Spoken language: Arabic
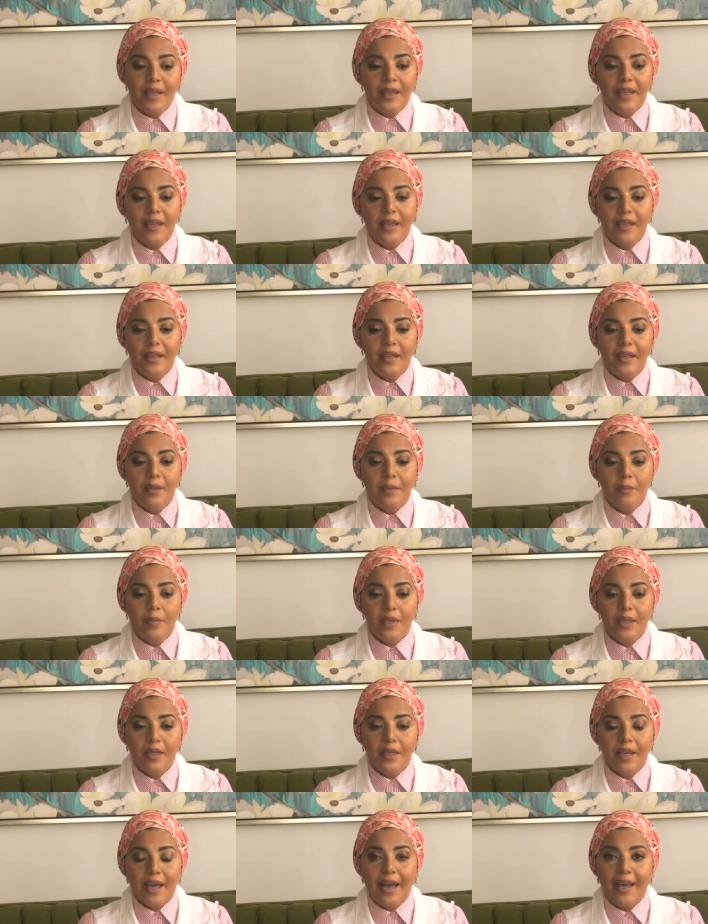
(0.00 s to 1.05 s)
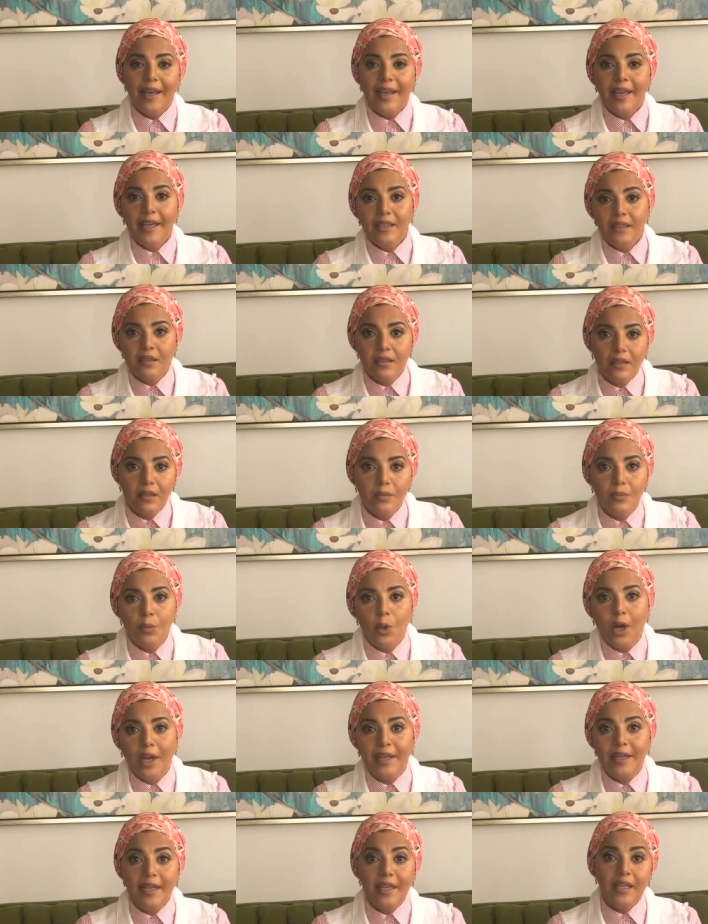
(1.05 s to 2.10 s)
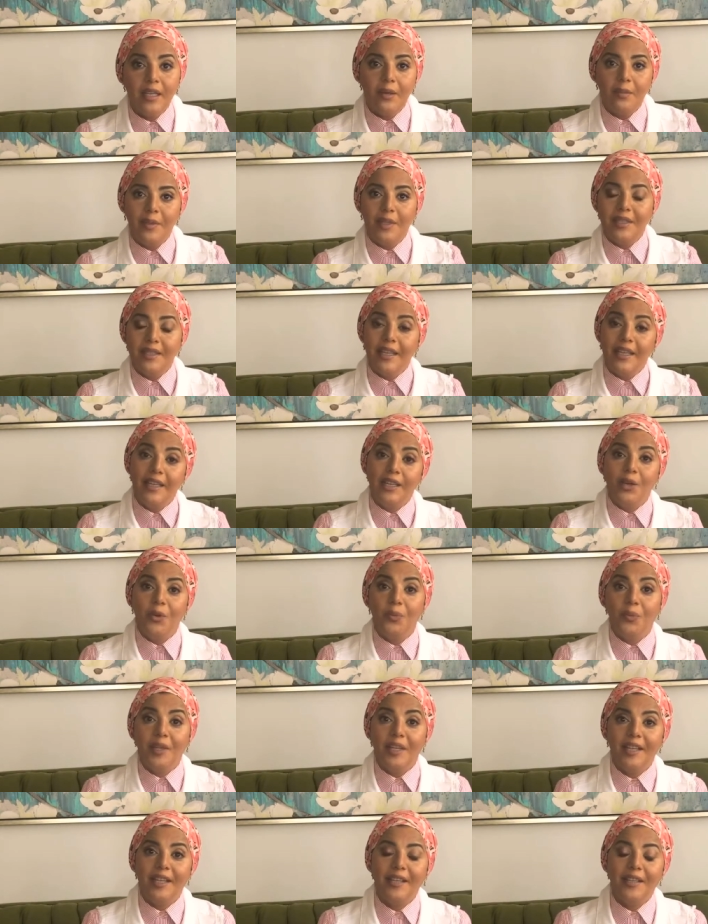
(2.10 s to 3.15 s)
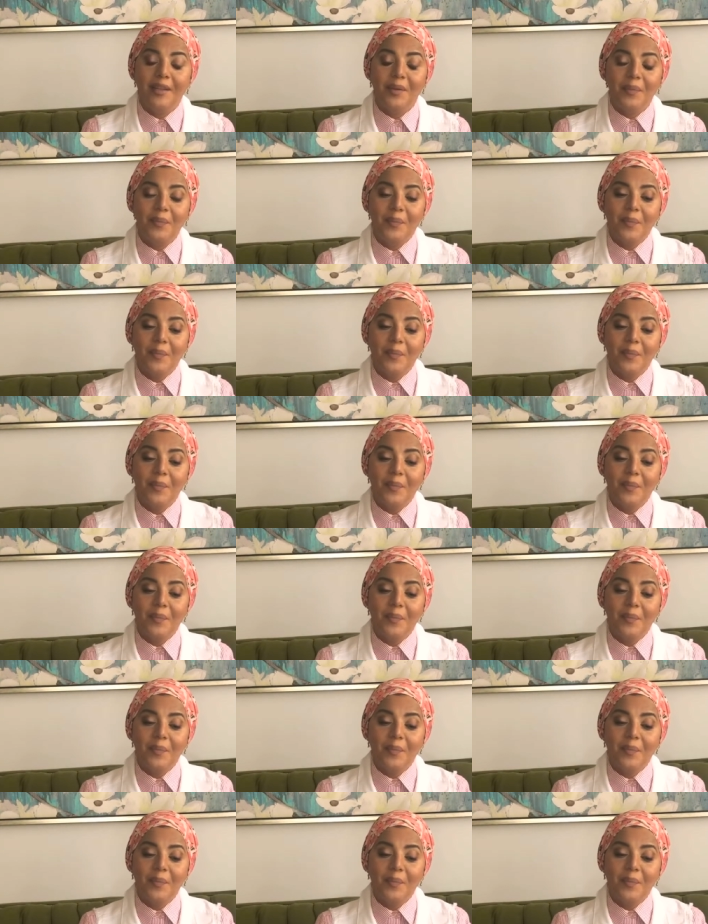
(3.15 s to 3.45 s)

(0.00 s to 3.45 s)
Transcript: آه، آه، حاجات معينة من هنا ومن هنا